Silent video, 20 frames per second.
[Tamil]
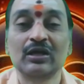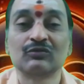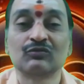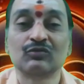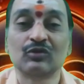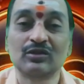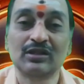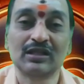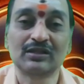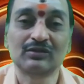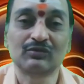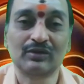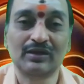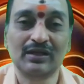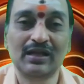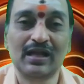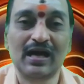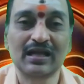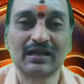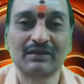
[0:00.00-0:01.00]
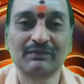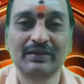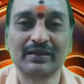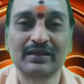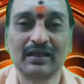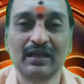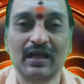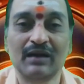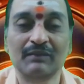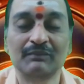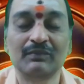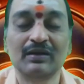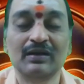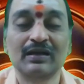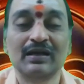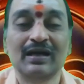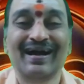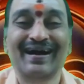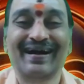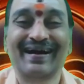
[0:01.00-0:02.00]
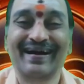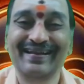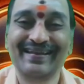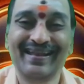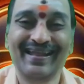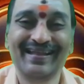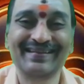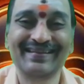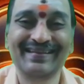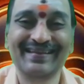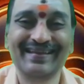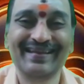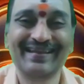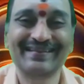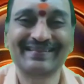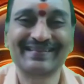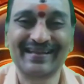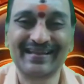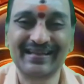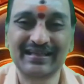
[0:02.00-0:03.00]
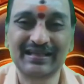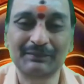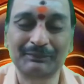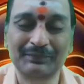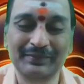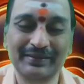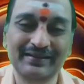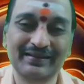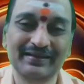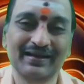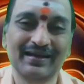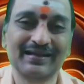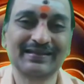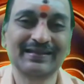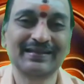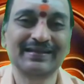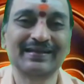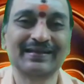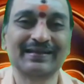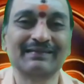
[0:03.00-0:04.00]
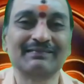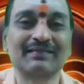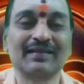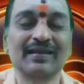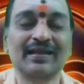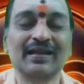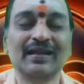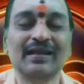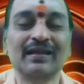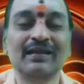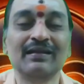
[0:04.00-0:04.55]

சொந்த தொழில் ஆரம்பிக்கலாம் அல்லது தனக்கு பிடிக்காத இடத்தில்